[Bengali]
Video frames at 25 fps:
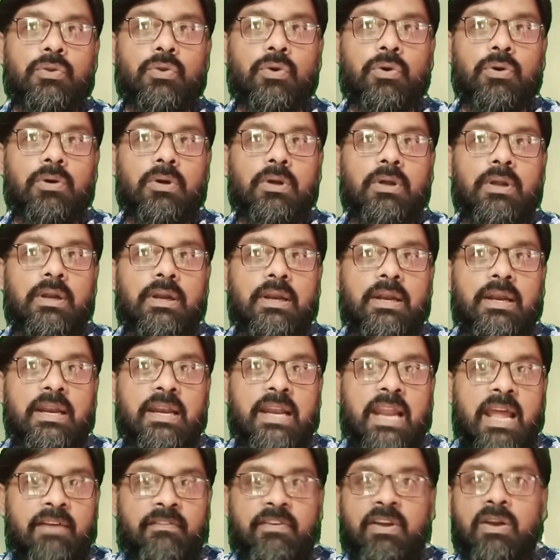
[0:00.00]
তো
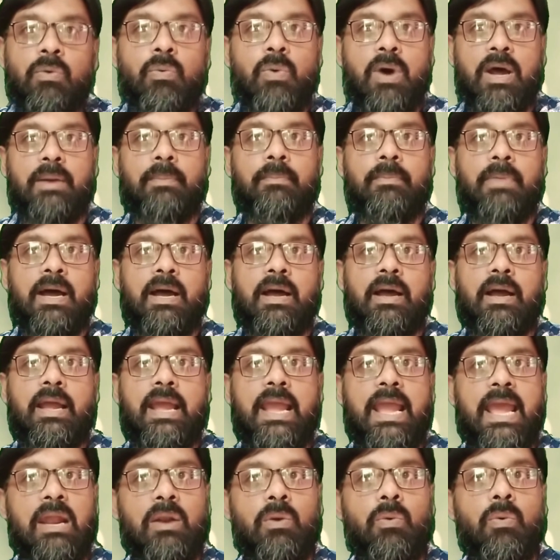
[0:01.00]
লেভেল ওয়ান বা
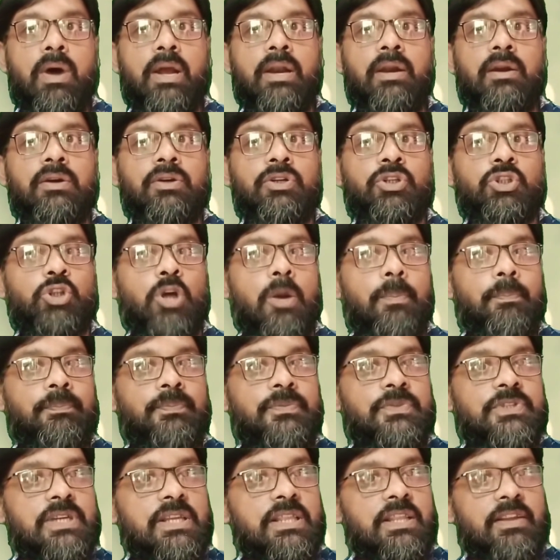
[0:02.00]
এল ওয়ান
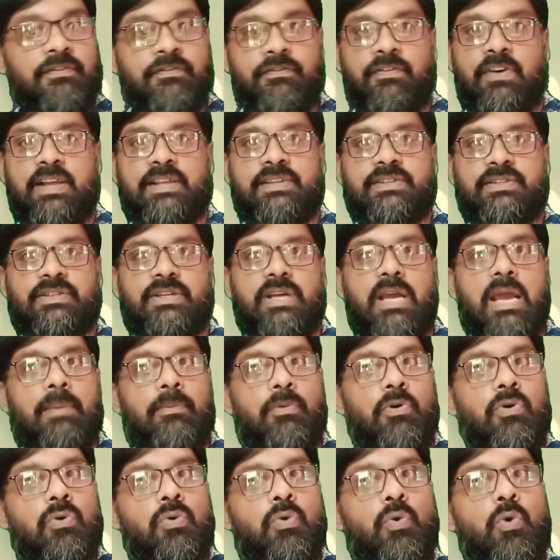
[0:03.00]
সবচেয়েতে ফাস্ট
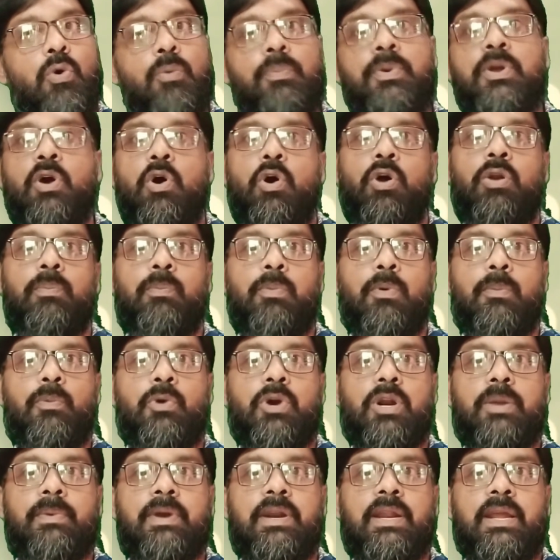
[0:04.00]
এবং খুবই অল্প
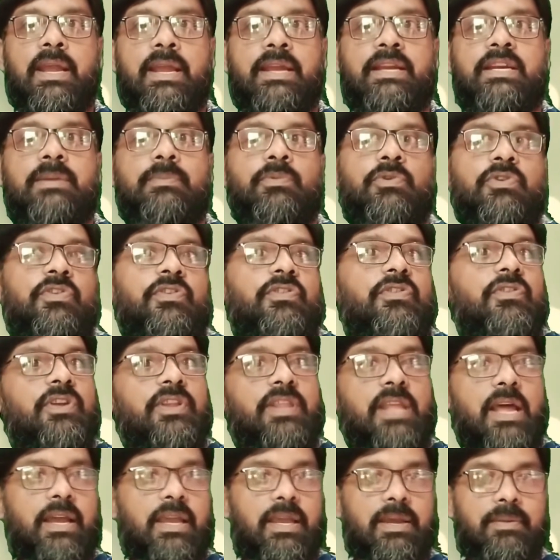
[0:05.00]
পরিমাণে একটি
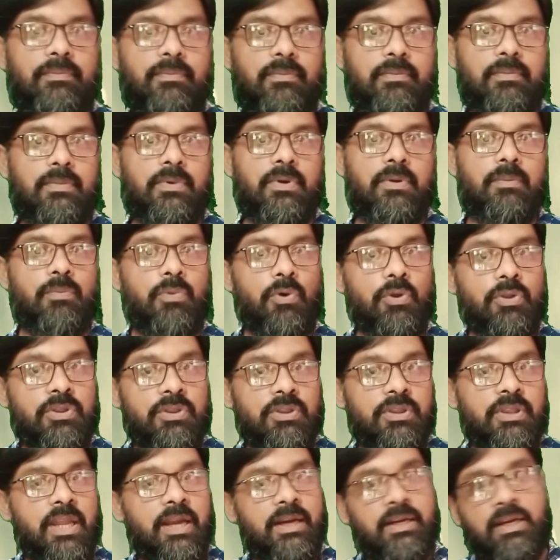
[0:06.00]
প্রসেসরে থাকে
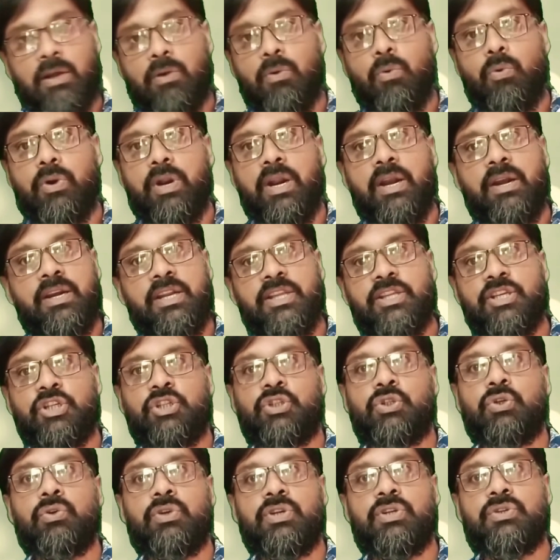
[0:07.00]
প্রত্যেকটা কোরের
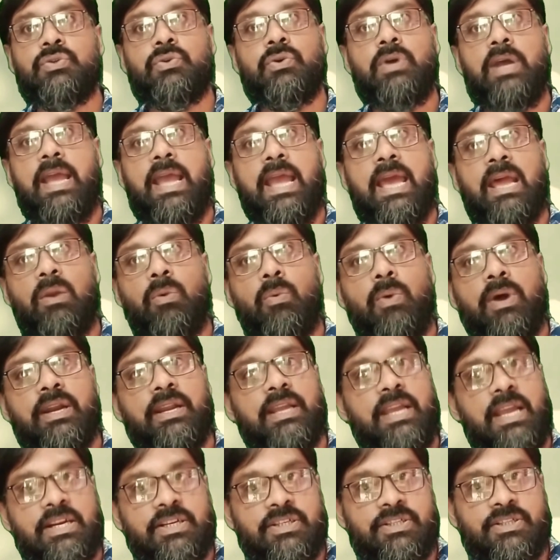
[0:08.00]
নিজস্ব কিছু এল
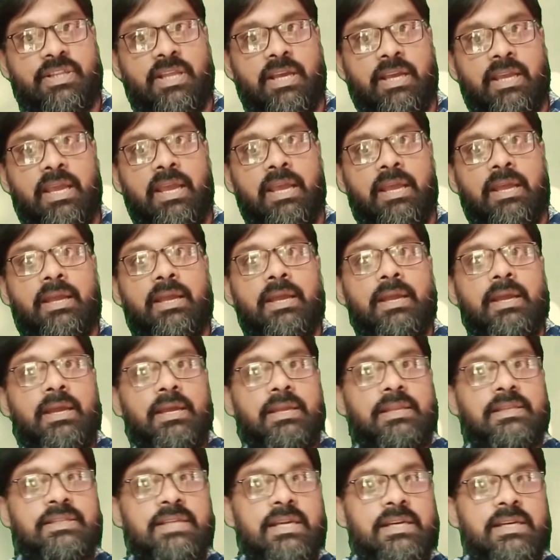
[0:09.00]
ওয়ান ক্যাশ থাকে
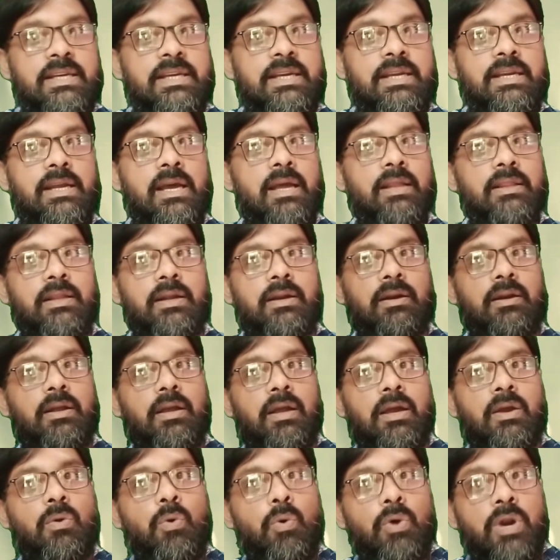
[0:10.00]
যেটি কিনা তার
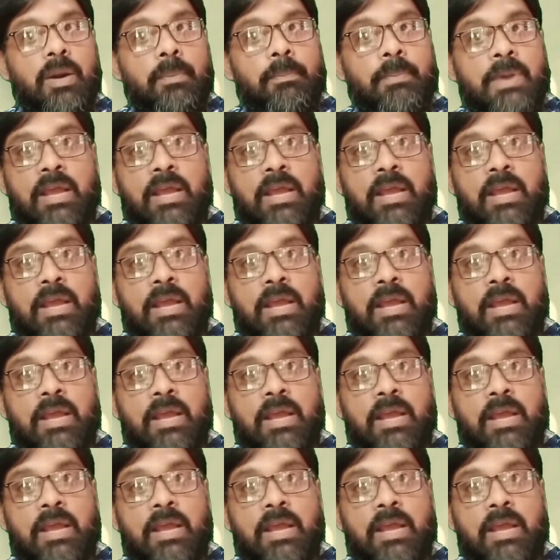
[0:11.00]
কোরের